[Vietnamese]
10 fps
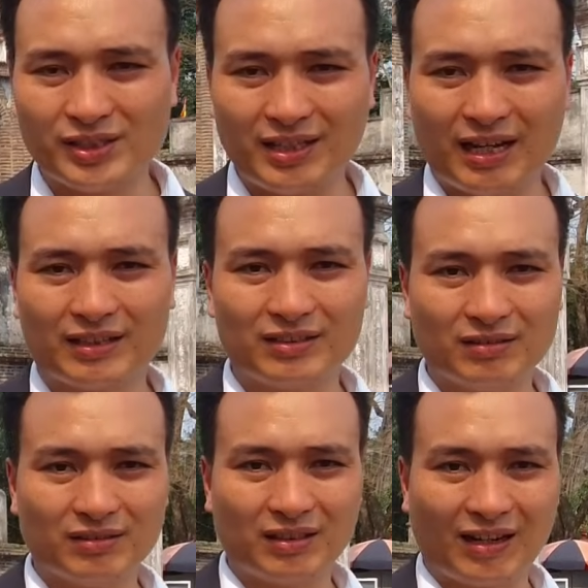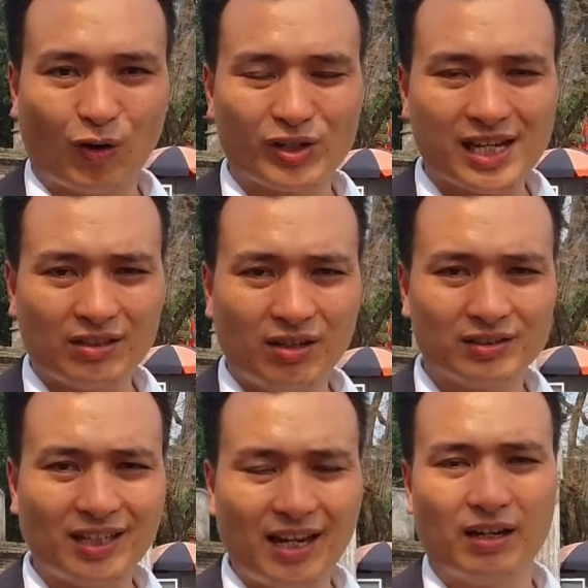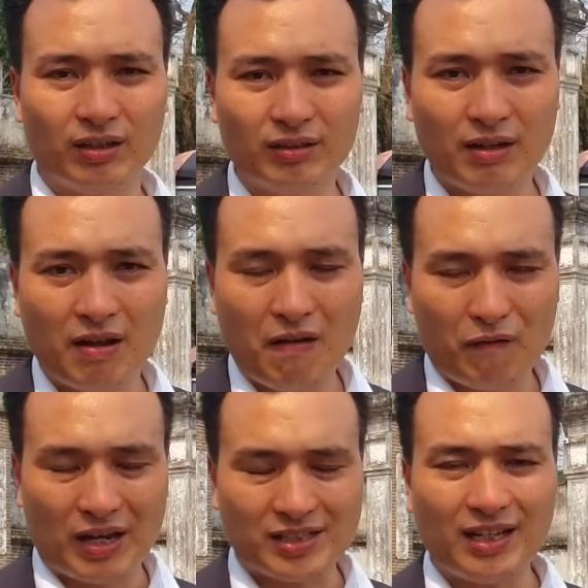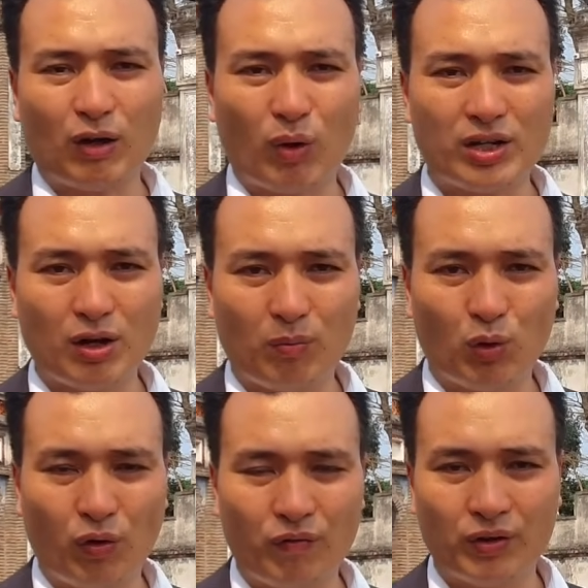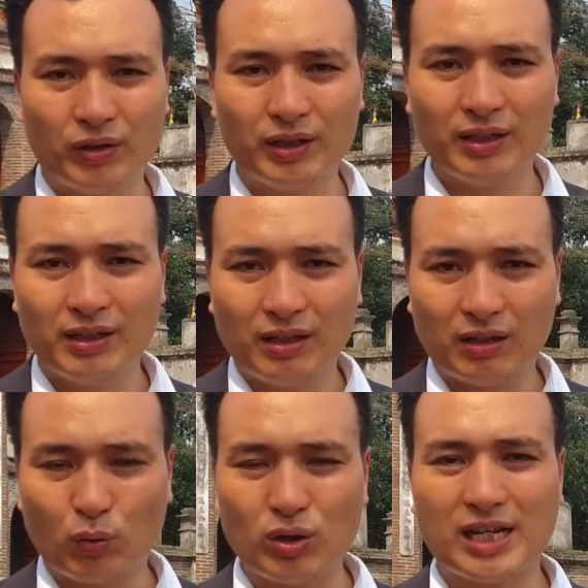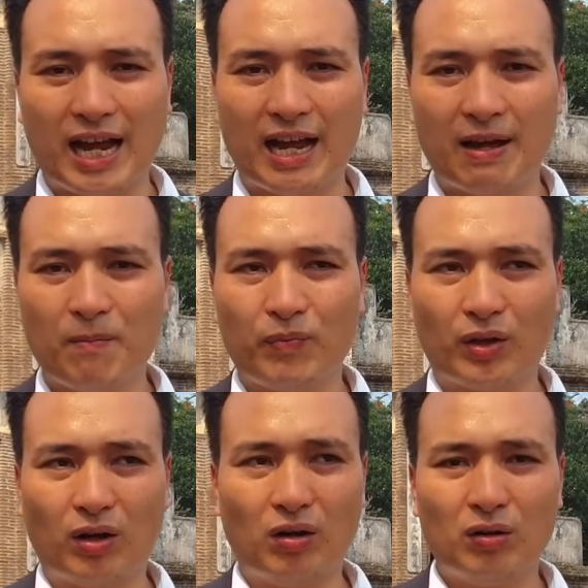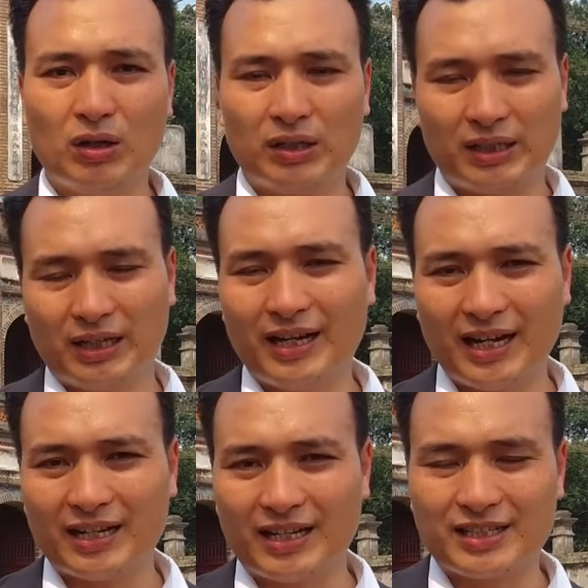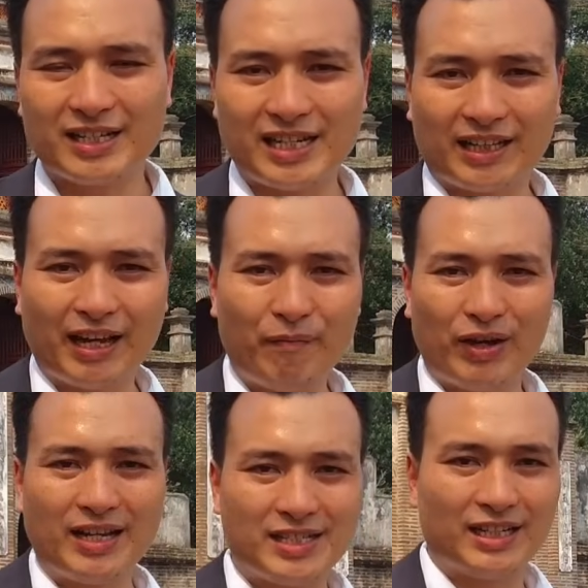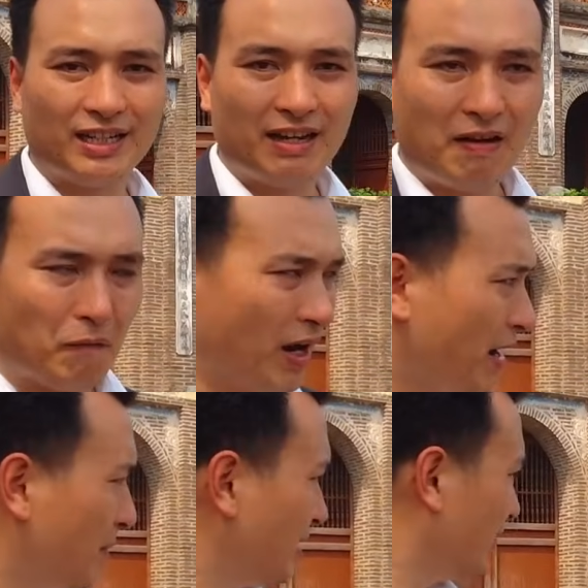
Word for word: nó rất là ừ, là có sát thương rất là lớn và rất là quan trọng đối với quốc gia đó thì đấy là để chia sẻ thêm với anh chị và